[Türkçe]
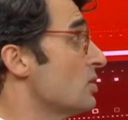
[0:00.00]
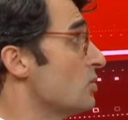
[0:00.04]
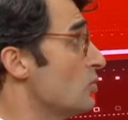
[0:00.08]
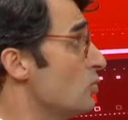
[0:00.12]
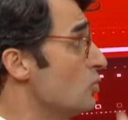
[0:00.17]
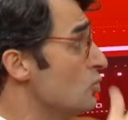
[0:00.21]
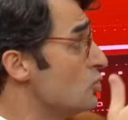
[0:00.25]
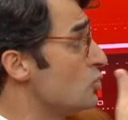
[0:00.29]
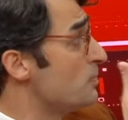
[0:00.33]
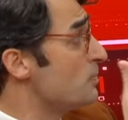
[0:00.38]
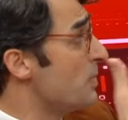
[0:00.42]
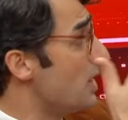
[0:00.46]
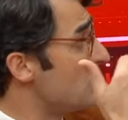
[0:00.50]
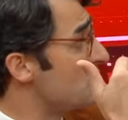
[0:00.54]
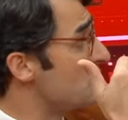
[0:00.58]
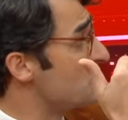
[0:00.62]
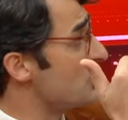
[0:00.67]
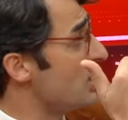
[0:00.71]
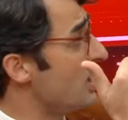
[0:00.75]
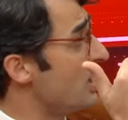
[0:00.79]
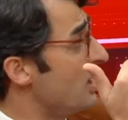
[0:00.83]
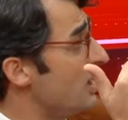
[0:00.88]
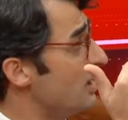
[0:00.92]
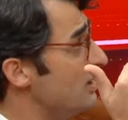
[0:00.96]
Üç
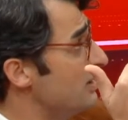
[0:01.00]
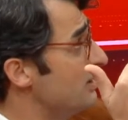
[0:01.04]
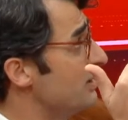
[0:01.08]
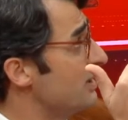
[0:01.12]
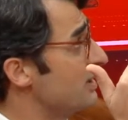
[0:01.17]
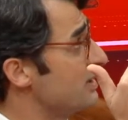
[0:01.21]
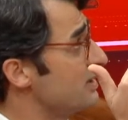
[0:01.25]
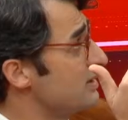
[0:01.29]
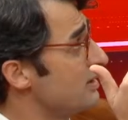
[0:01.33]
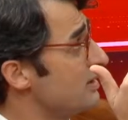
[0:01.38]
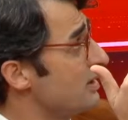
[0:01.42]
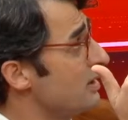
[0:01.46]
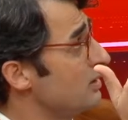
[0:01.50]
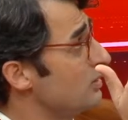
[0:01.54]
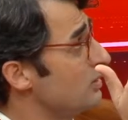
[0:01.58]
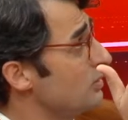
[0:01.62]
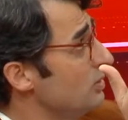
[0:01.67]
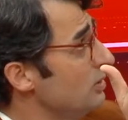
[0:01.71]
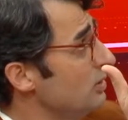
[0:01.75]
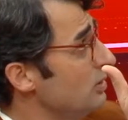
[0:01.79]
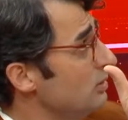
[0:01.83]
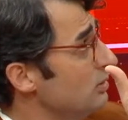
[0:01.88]
parça halinde kiralıyor.